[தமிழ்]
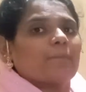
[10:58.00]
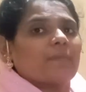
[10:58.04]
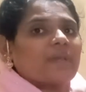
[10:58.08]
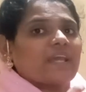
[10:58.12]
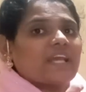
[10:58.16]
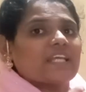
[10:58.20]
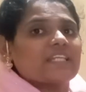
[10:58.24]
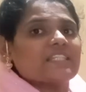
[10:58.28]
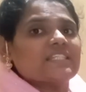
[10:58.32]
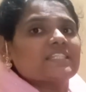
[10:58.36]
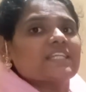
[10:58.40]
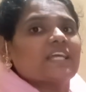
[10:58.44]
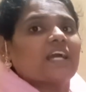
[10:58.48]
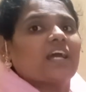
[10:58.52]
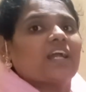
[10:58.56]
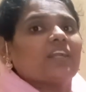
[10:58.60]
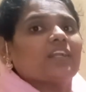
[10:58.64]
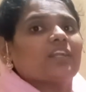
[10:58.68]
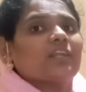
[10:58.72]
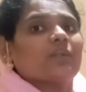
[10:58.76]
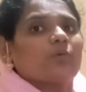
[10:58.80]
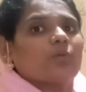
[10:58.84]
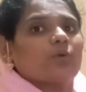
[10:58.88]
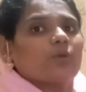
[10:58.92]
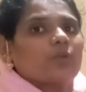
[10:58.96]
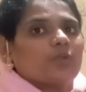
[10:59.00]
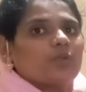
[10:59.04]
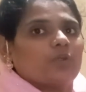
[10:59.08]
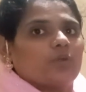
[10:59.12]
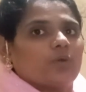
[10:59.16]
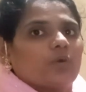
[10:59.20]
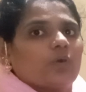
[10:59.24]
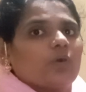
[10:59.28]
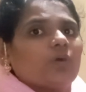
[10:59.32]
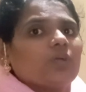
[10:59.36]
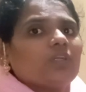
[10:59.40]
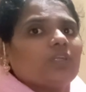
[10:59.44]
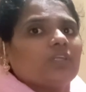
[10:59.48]
மேசியான்ற ஒரு
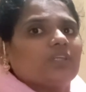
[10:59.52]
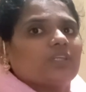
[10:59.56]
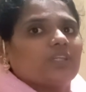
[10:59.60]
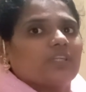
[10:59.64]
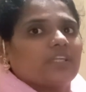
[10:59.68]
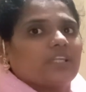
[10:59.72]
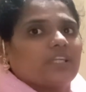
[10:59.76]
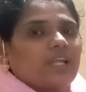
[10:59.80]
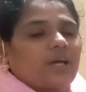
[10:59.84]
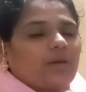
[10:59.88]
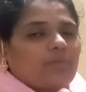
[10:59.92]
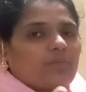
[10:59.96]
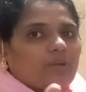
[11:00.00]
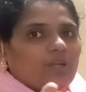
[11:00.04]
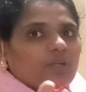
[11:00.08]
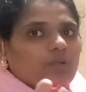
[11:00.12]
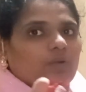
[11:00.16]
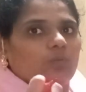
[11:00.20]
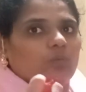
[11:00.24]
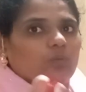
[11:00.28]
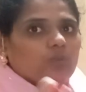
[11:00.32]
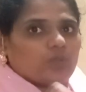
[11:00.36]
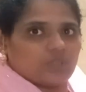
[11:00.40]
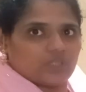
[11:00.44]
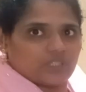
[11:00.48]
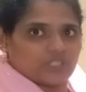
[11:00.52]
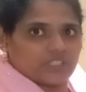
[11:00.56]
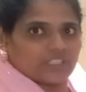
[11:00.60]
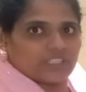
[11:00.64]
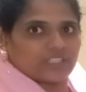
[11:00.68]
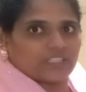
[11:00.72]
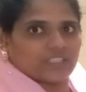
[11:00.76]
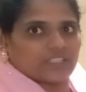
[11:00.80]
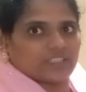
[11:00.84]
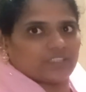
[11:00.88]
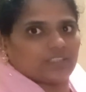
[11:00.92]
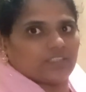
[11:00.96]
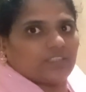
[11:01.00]
டோர் நமக்கு
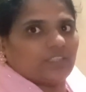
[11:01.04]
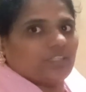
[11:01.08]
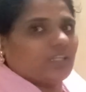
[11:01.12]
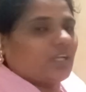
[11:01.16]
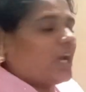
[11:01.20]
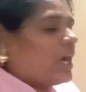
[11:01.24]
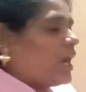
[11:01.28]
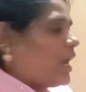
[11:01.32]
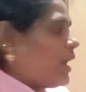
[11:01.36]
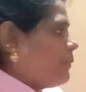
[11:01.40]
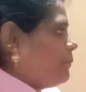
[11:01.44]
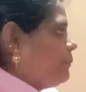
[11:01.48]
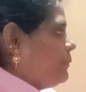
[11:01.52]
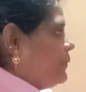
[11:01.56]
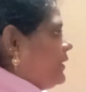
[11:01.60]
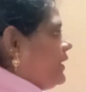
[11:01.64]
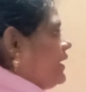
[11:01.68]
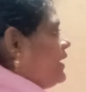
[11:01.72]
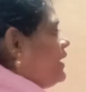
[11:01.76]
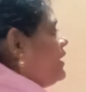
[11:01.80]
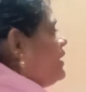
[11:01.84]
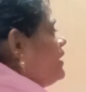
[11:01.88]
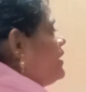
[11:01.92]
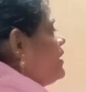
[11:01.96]
உண்டு அப்போ